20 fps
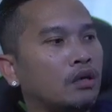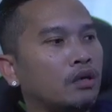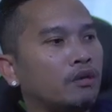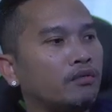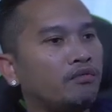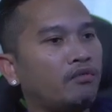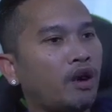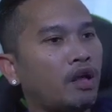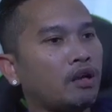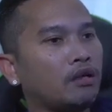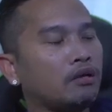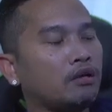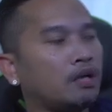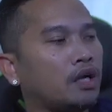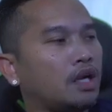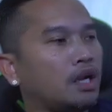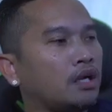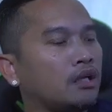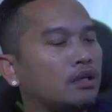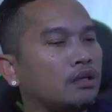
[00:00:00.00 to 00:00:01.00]
file
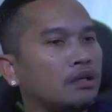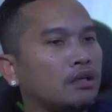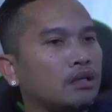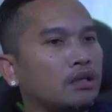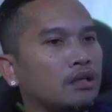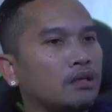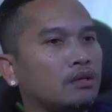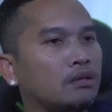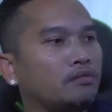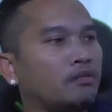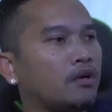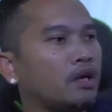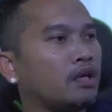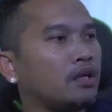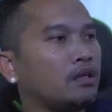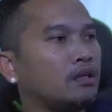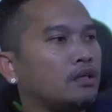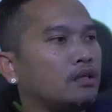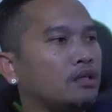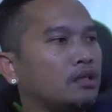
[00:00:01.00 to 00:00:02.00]
crack uh,
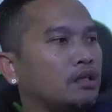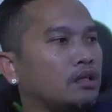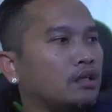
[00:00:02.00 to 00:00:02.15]
file